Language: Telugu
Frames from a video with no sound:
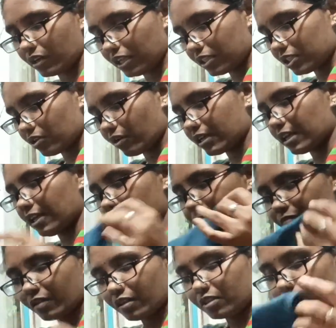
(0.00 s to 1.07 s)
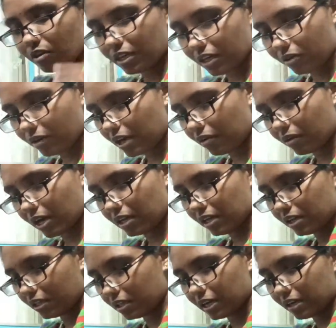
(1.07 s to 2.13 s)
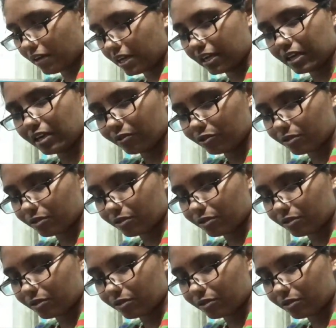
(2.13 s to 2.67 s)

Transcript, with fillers: ఆ మెమొరీని అయితే పెట్టుకోవాలనుకున్నాను అనమాట